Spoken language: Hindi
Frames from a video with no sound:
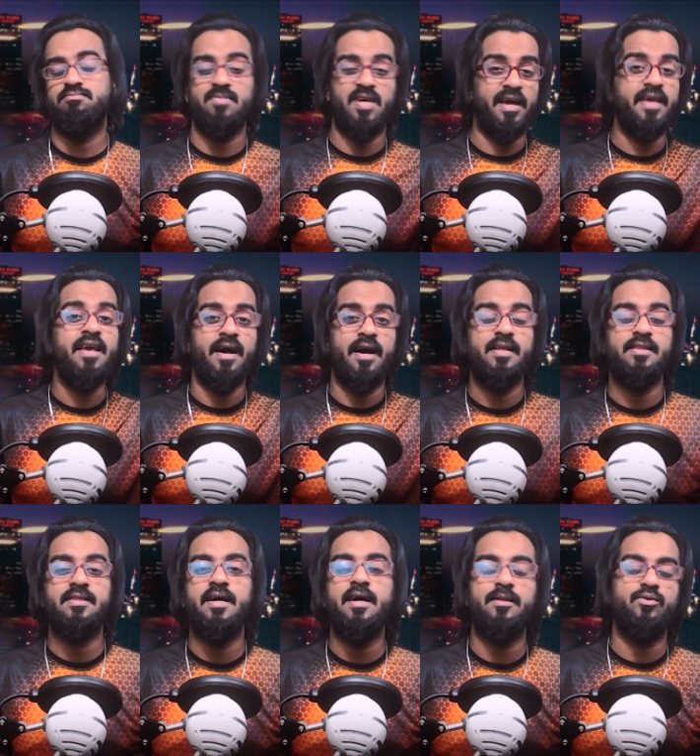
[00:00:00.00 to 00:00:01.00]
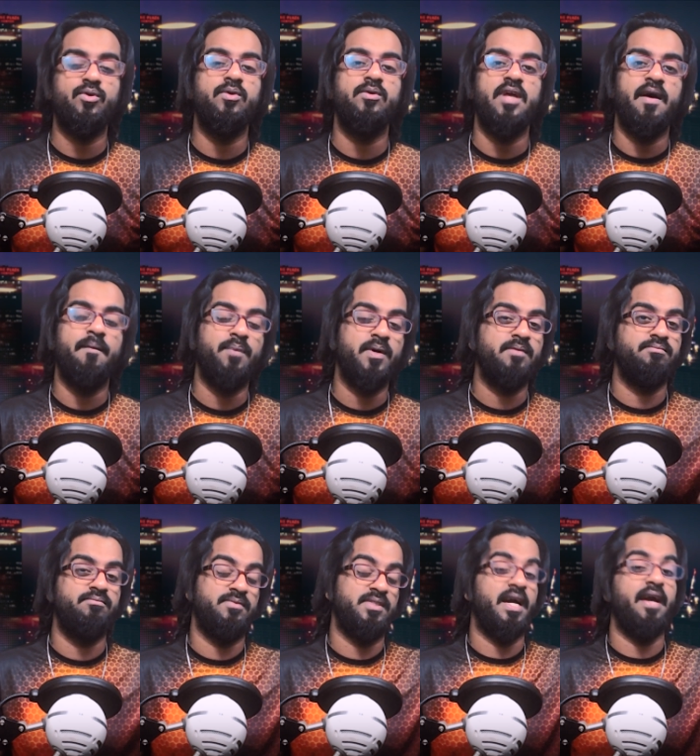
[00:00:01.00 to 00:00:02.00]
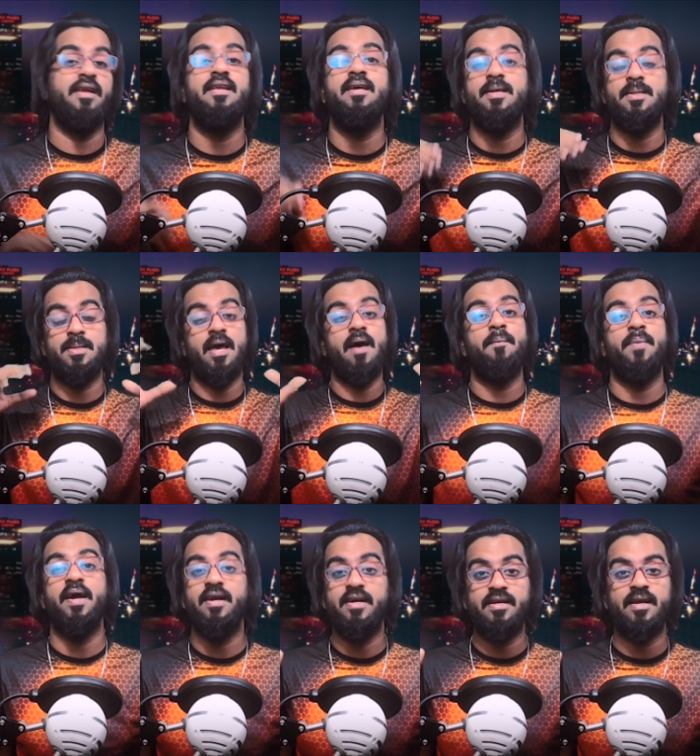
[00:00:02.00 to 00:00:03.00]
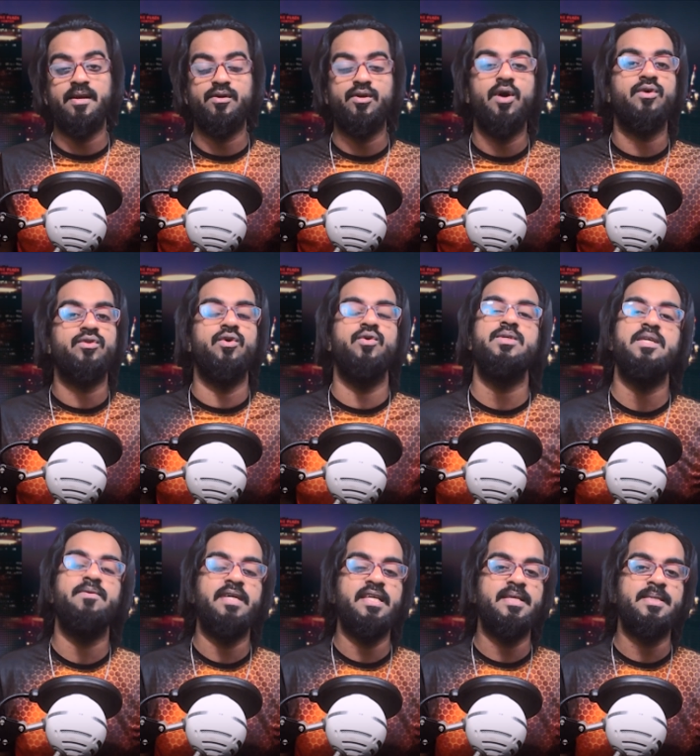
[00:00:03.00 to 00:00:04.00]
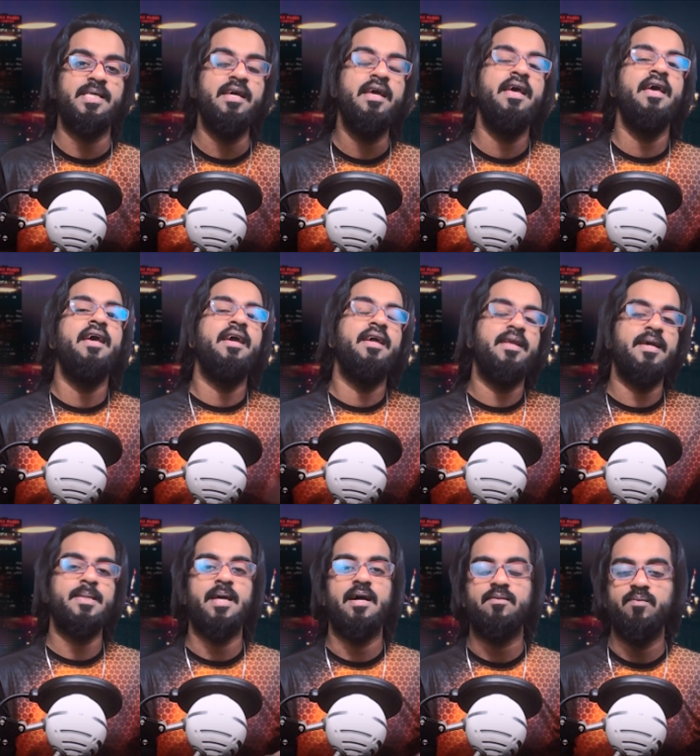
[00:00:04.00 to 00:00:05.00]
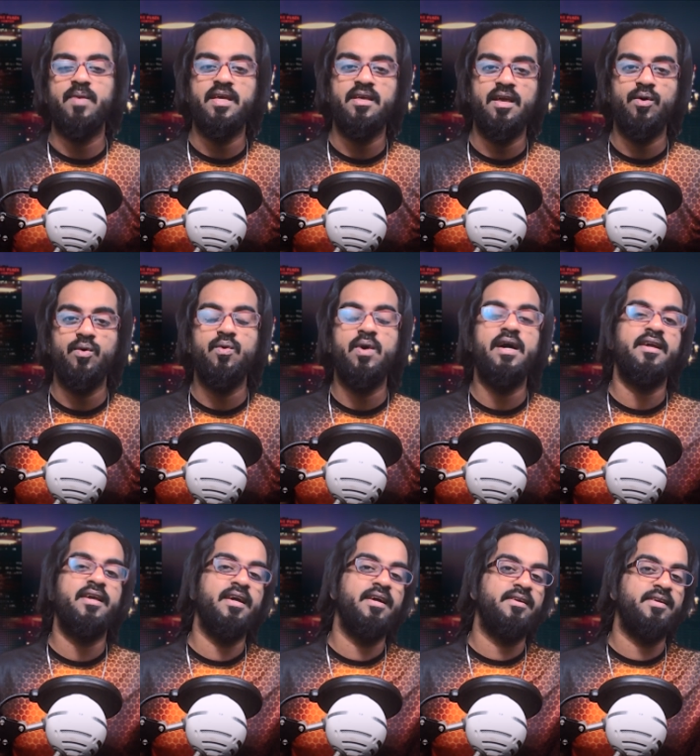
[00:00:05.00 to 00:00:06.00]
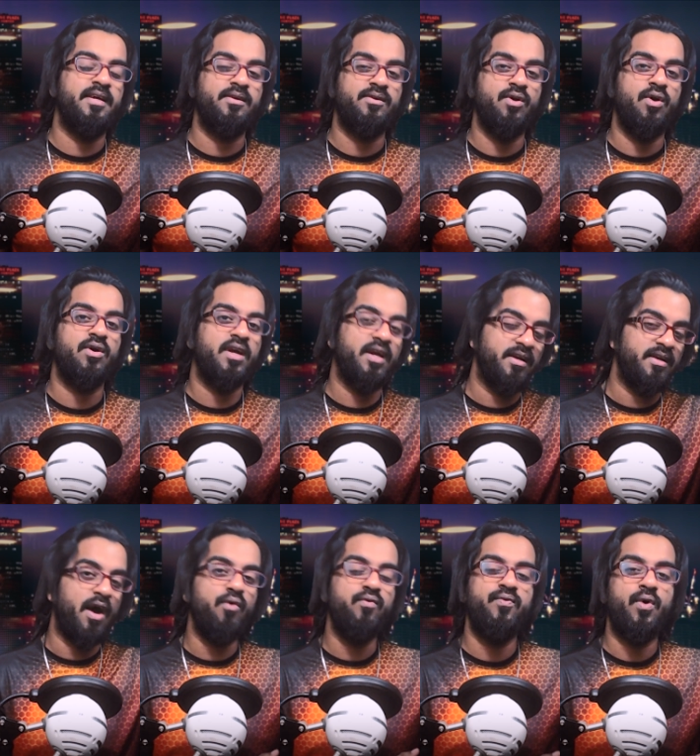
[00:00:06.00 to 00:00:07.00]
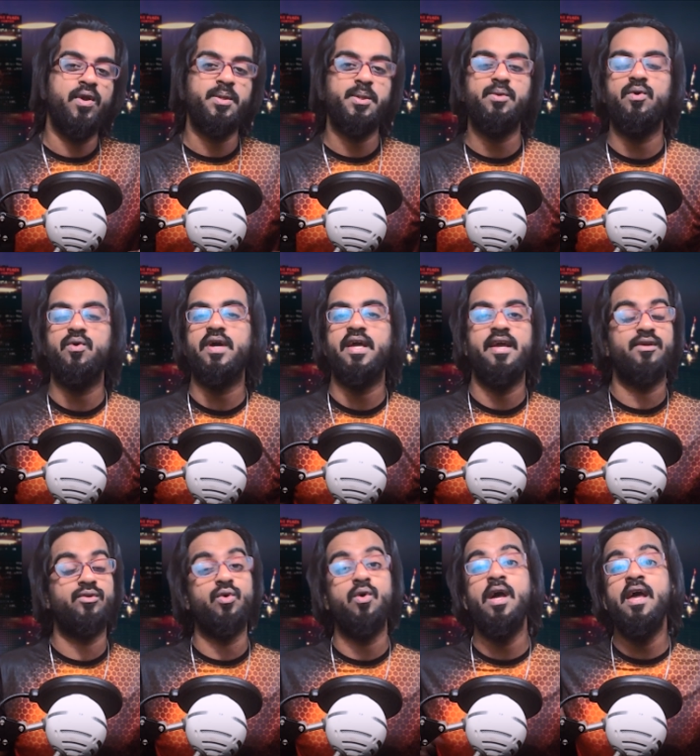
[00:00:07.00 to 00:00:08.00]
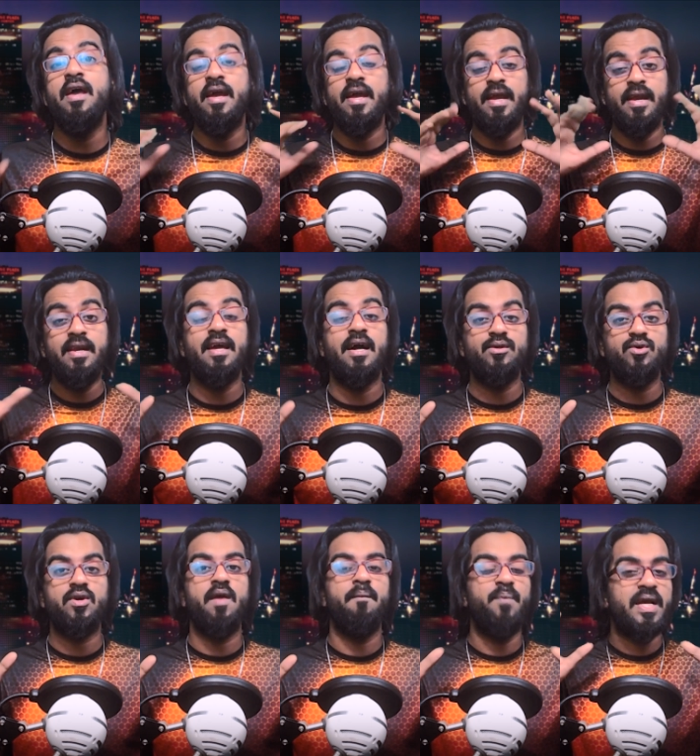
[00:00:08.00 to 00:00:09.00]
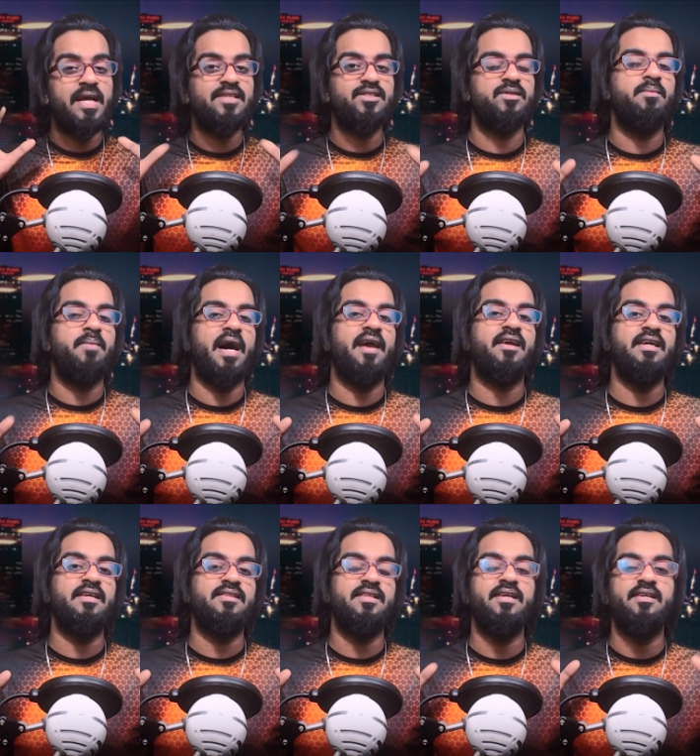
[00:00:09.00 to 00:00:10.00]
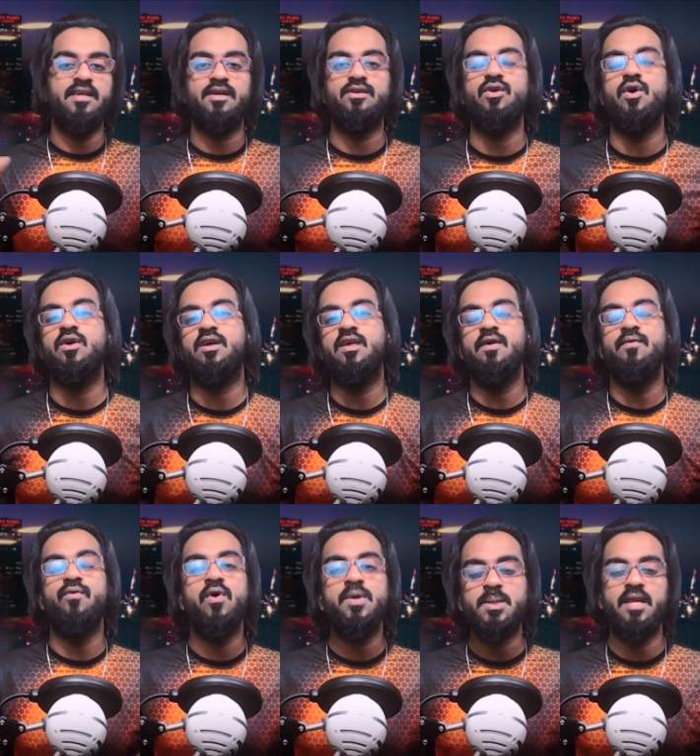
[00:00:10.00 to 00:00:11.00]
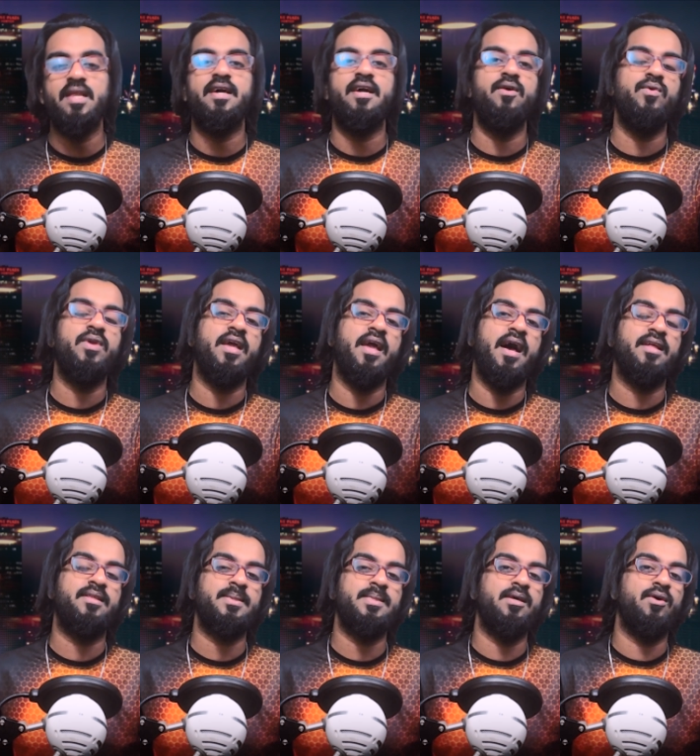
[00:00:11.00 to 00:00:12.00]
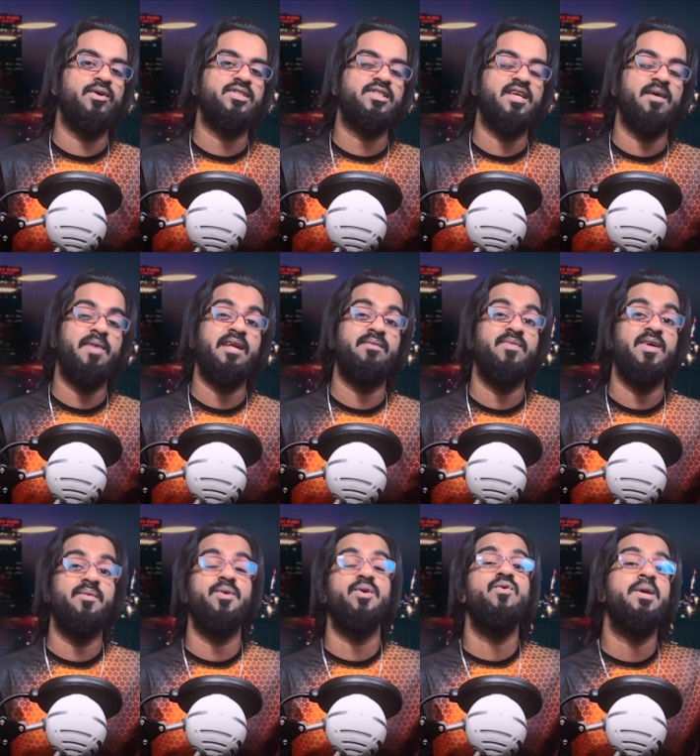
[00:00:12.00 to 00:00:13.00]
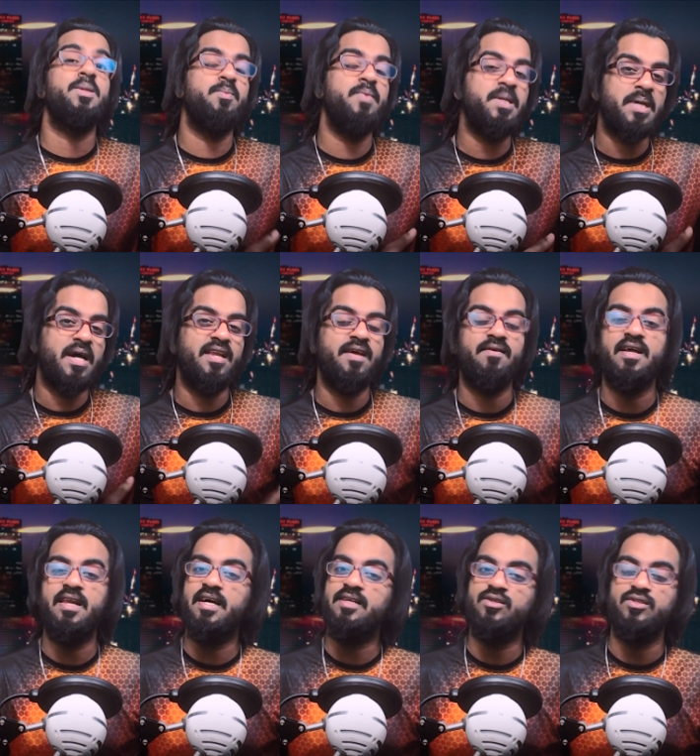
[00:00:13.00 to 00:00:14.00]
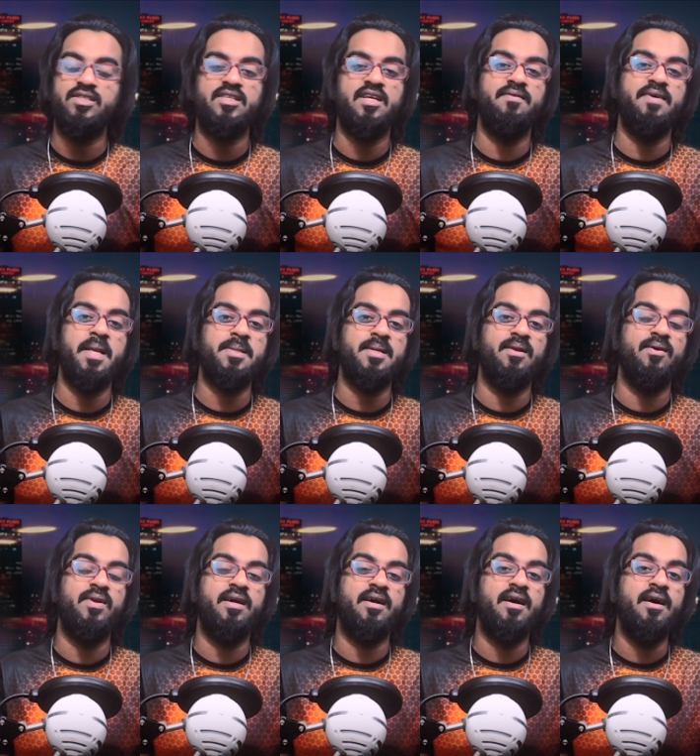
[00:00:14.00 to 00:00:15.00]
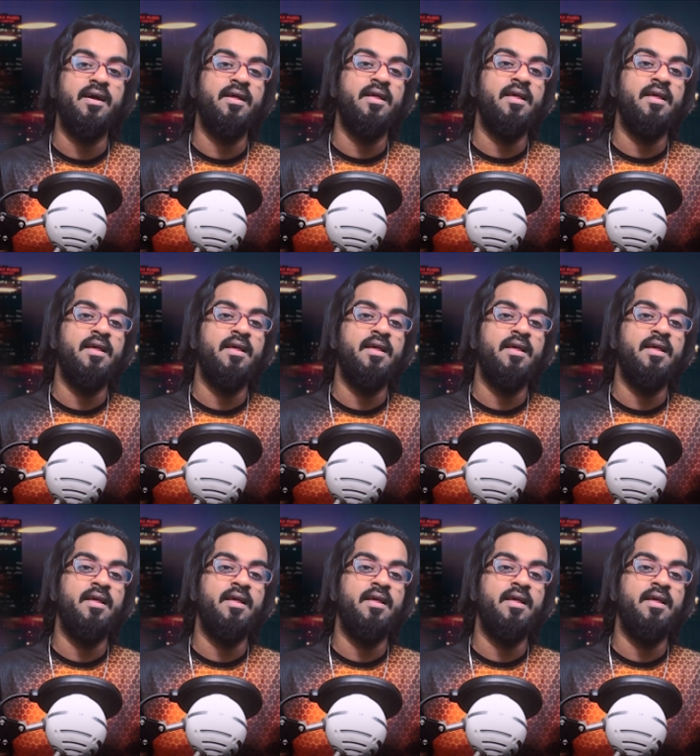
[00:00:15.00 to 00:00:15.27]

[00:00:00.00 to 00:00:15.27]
का ही हाथ था तो यहाँ पर चाइनीज़ ऐप है टिकटॉक तो उसी वजह से इनके साथ में ये हुआ कि टिकटॉक के डाउनफॉल शुरू हो गए एक तो इंडिया जो कि बिगेस्ट मार्केट थी टिकटॉक की वो चली गई उनके हाथ से और इसके बाद में अब यूएस भी जाने वाला है तो जिसकी वजह से इन्होंने कहा